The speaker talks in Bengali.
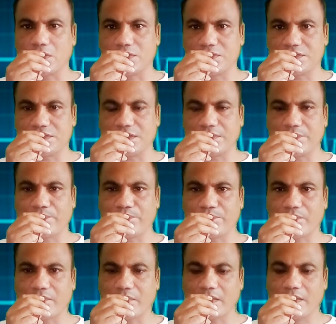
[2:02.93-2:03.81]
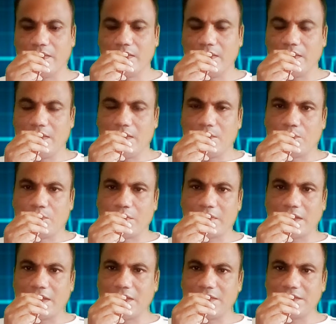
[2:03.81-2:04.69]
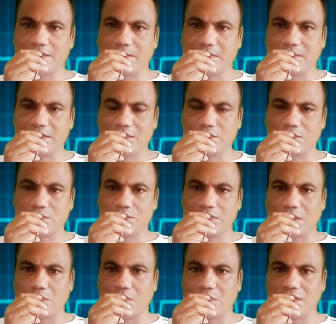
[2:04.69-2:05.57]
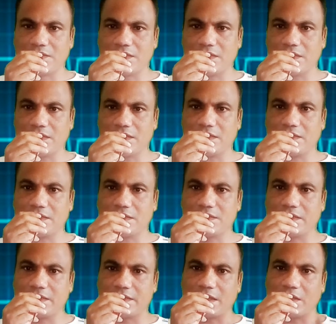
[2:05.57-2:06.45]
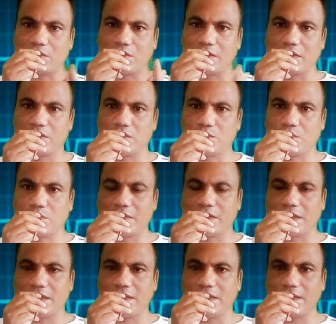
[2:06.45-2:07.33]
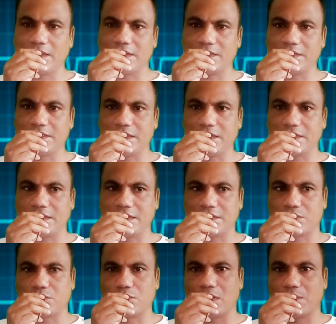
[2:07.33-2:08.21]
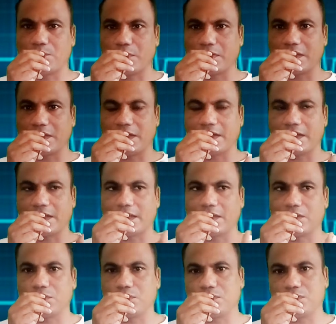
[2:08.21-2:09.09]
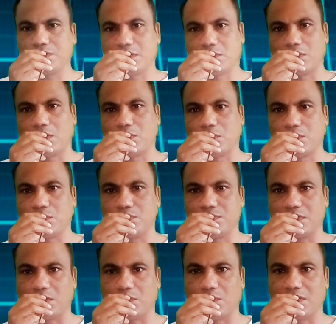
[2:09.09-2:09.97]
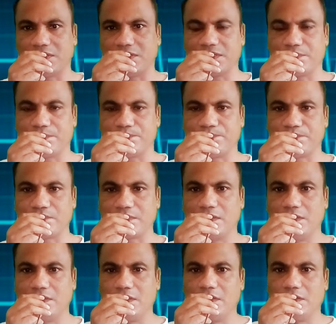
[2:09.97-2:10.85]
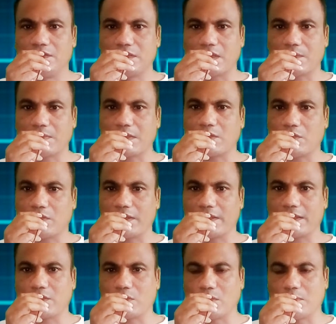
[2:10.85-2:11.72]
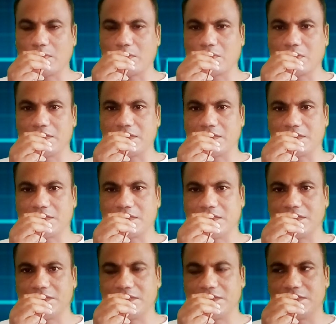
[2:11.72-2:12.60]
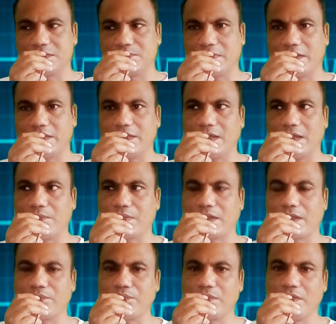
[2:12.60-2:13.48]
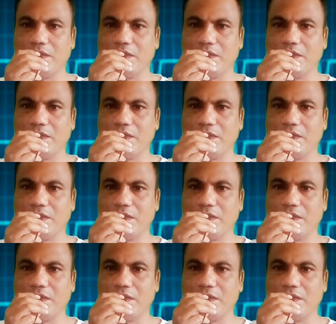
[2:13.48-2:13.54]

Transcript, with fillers: হচ্ছে বৈকালীন সেবা যেহেতু চালু আছে সেই কারণে কিন্তু বৈকালীন যে টেস্টগুলো পরীক্ষা নিরীক্ষা কিন্তু সেগুলো কিন্তু চালু আছে তো আমাকে অনেকে কমেন্ট করে জানতে চেয়েছেন যে ভাই আমরা